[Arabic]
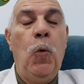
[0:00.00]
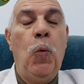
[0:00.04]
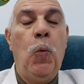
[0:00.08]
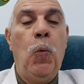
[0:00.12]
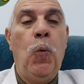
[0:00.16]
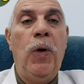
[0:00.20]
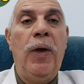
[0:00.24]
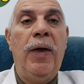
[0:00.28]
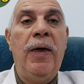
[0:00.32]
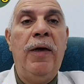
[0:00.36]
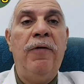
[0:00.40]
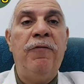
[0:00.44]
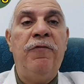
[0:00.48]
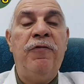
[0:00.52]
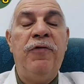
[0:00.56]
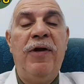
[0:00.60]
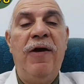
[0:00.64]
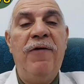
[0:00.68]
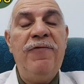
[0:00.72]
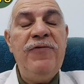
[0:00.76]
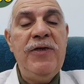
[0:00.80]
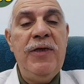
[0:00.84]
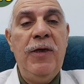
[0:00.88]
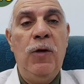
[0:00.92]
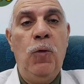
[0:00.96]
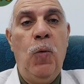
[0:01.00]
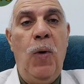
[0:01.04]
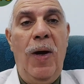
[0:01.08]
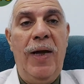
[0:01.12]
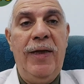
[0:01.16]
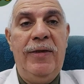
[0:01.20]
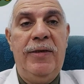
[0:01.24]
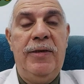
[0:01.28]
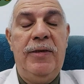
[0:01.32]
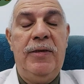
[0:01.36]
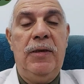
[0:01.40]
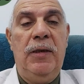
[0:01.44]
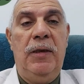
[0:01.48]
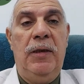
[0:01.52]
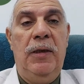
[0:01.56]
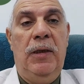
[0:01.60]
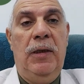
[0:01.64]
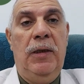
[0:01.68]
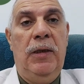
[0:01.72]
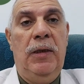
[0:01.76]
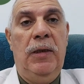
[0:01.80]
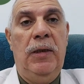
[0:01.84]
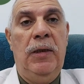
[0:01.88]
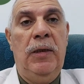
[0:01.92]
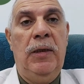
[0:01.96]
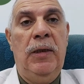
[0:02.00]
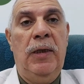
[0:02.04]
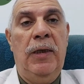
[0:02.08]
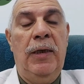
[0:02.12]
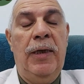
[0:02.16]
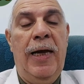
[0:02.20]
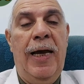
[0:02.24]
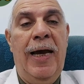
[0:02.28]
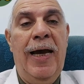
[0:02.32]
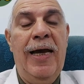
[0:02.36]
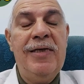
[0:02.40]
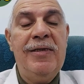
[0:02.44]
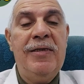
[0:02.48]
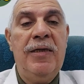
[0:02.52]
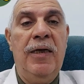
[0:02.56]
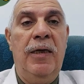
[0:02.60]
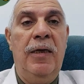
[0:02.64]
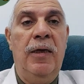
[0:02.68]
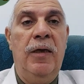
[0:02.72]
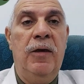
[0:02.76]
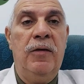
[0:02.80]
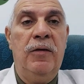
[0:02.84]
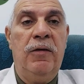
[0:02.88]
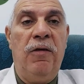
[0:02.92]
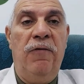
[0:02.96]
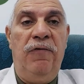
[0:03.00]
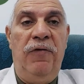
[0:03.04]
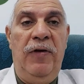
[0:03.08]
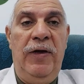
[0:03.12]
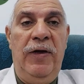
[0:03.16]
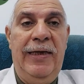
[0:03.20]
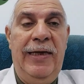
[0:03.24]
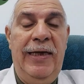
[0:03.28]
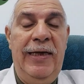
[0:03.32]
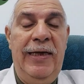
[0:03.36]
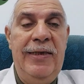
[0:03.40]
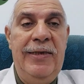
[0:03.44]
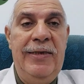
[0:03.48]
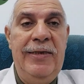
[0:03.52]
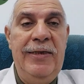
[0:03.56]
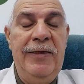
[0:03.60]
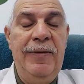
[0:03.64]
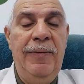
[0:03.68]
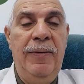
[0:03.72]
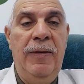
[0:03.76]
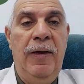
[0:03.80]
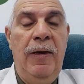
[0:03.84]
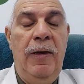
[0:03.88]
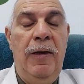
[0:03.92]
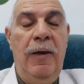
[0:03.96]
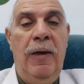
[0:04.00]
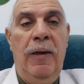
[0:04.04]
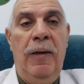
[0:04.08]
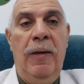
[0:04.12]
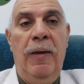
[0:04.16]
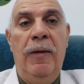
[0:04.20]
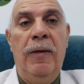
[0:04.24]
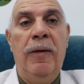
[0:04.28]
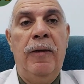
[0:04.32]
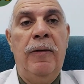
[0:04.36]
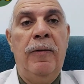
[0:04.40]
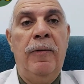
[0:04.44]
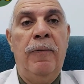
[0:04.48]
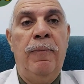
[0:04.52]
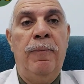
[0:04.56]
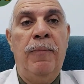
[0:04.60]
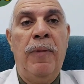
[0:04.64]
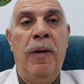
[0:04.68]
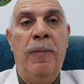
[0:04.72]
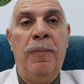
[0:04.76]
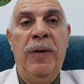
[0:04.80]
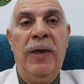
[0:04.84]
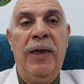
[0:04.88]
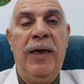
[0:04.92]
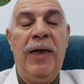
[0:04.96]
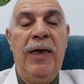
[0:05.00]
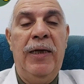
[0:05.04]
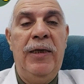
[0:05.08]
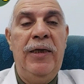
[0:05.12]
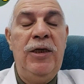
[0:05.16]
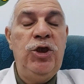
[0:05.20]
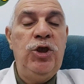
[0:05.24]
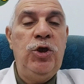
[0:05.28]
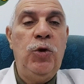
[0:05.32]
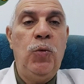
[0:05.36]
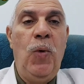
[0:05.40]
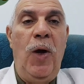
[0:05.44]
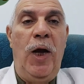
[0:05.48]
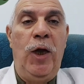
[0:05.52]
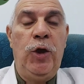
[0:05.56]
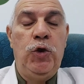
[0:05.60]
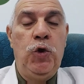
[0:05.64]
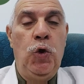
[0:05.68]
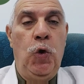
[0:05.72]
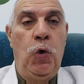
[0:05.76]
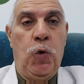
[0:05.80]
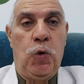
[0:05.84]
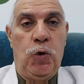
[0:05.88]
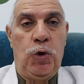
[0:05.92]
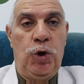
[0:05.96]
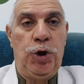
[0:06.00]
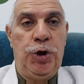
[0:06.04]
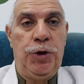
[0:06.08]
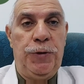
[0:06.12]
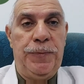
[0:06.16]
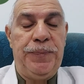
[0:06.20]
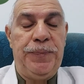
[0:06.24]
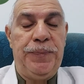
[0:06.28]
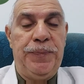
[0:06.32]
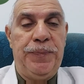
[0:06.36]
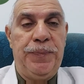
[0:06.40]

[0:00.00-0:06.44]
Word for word: وفي نفس الوقت آه، هذا الطفح الجلدي آه، ما بيخليش الواحد يهرش